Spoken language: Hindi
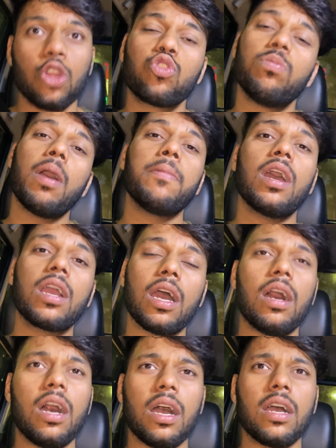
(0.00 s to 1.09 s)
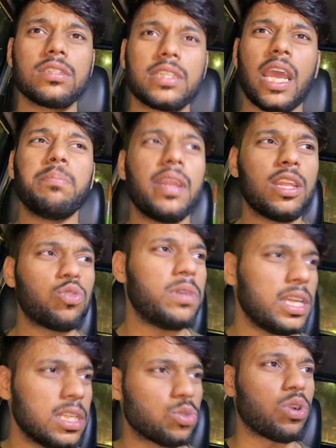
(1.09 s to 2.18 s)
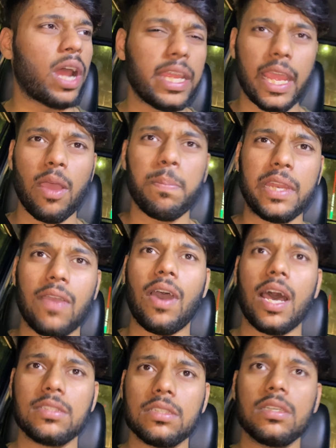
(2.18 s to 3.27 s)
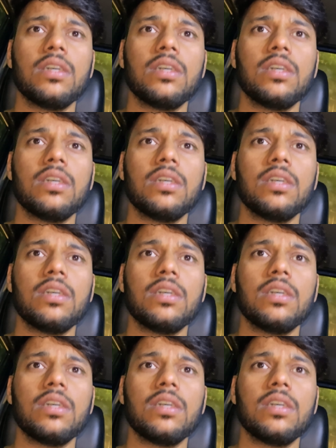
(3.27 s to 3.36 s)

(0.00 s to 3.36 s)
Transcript: तो मैं अपना आ, शायद मैंने तुम्हें सुनाई है अपनी आवाज़